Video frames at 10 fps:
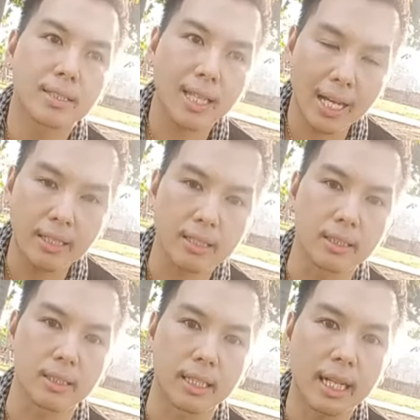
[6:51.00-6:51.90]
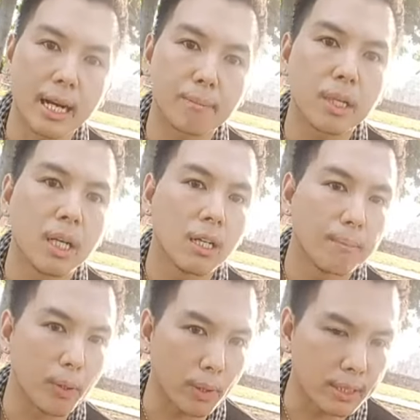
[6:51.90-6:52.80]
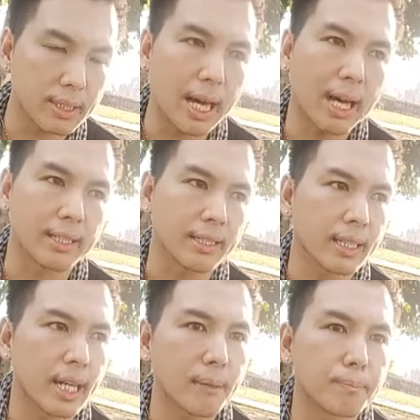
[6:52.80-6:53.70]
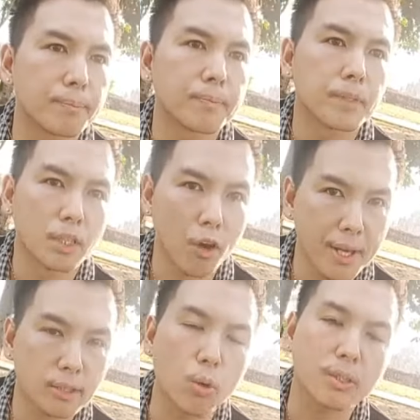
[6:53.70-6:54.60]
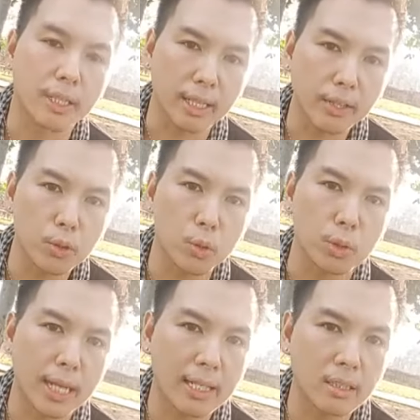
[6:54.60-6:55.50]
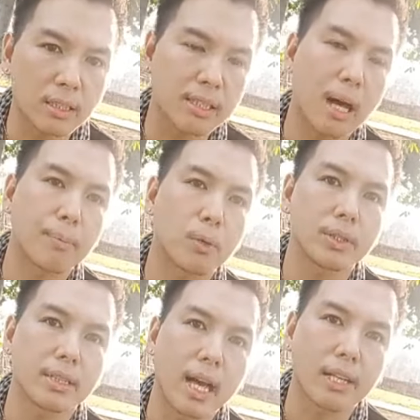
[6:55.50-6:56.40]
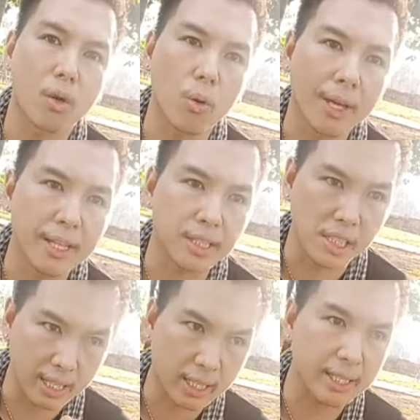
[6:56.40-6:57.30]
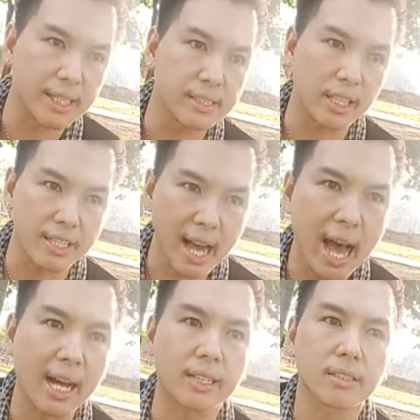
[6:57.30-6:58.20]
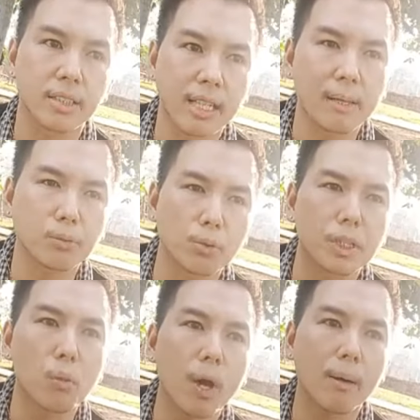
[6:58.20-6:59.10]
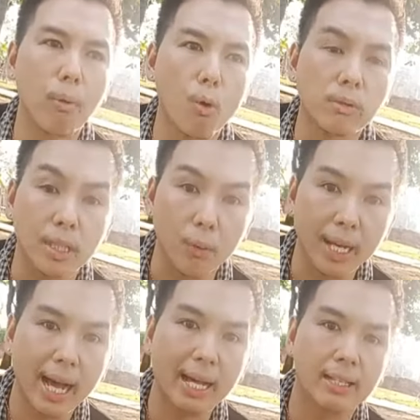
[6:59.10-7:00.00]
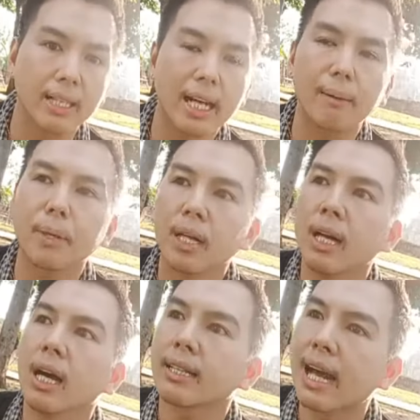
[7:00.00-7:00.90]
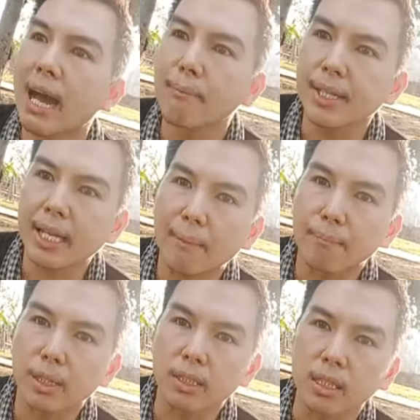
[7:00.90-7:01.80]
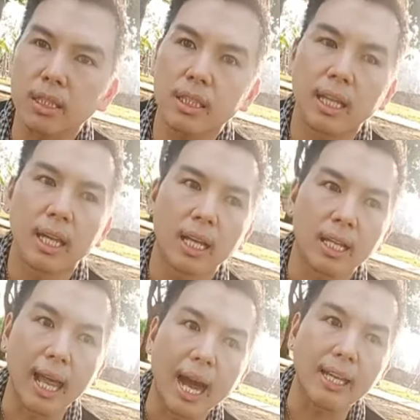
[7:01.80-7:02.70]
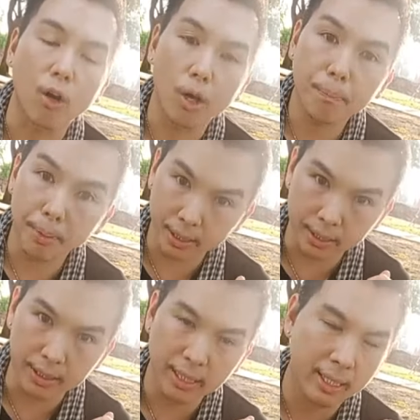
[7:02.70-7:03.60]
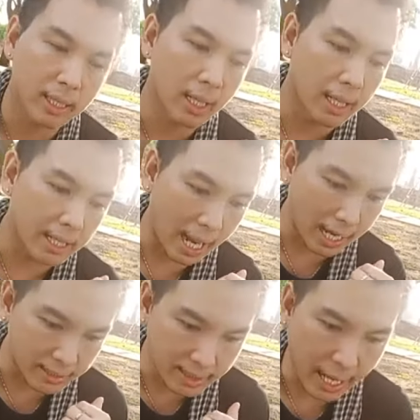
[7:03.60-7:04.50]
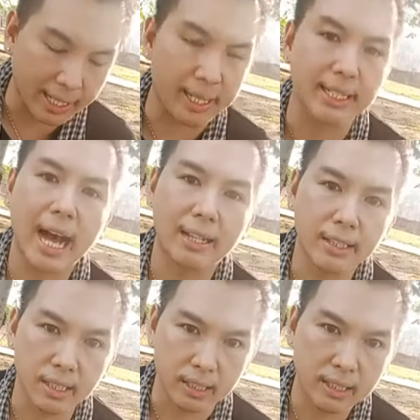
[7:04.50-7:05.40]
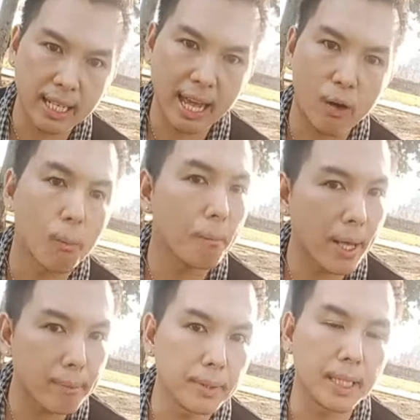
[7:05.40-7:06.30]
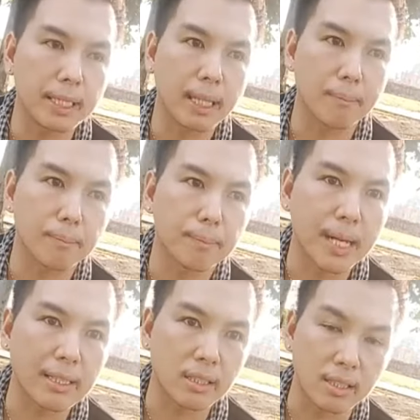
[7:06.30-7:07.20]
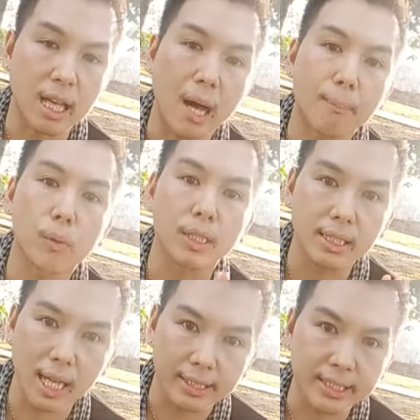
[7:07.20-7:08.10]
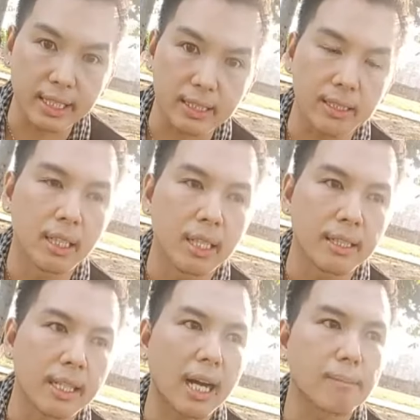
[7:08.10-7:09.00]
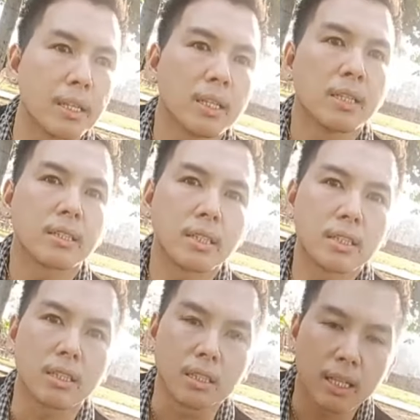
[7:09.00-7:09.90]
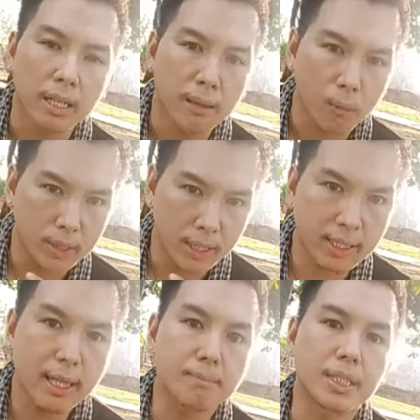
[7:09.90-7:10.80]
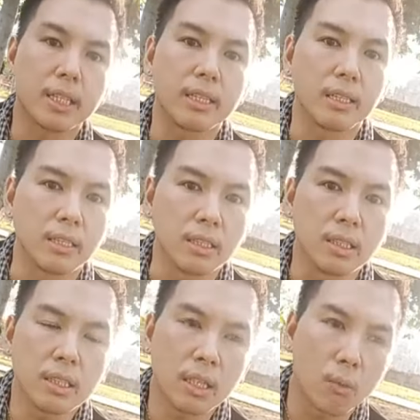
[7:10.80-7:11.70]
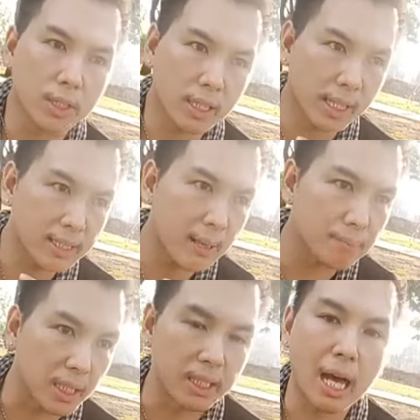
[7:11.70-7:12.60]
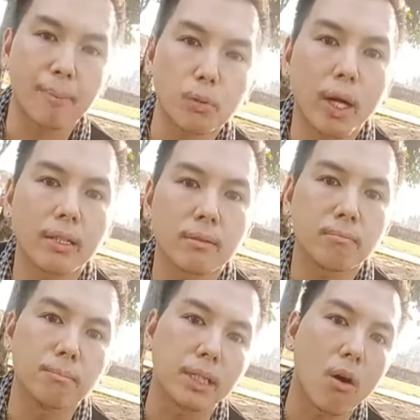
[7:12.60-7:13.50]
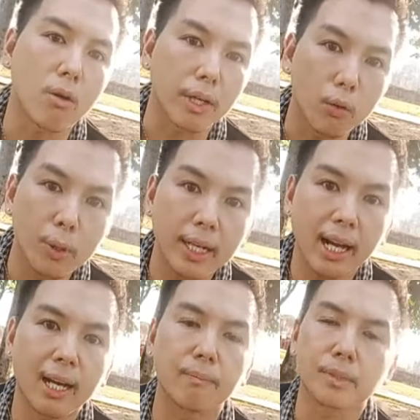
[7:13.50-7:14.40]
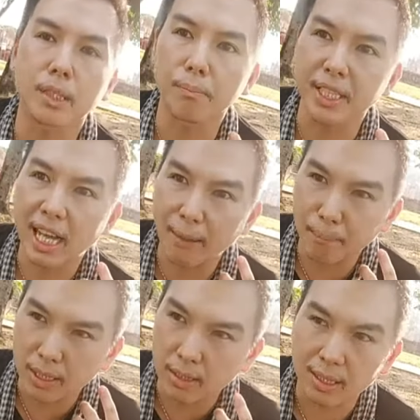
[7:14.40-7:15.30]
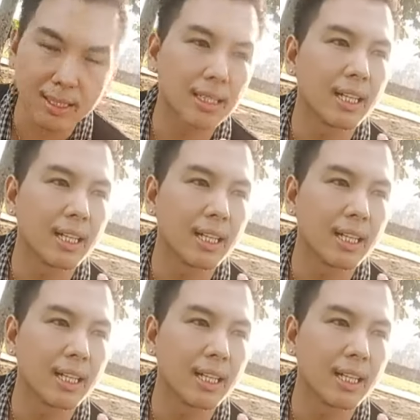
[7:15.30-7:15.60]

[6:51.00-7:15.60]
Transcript: ท่านอื่นนะครับ ประวัติศาสตร์ นะครับ ก็ยังถกเถียงกันอยู่ การศึกษาประวัติศาสตร์ของเอเชียคเนจะยากนะครับ ตรงที่ว่าพงศาวดารนนะครับได้มีรบันทึกหลายร้อยปี หลังจากเหตุการณ์นั้นเกิดขึ้นแล้ว ไม่เหมือนกับการศึกษาประวัติศาสตร์จีนนะครับ ซึ่งวัฒนธรรมจีนหรือวัฒนธรรมจีนาพิวัตรเหมือนของในเวียดนามจะมีการบันทึก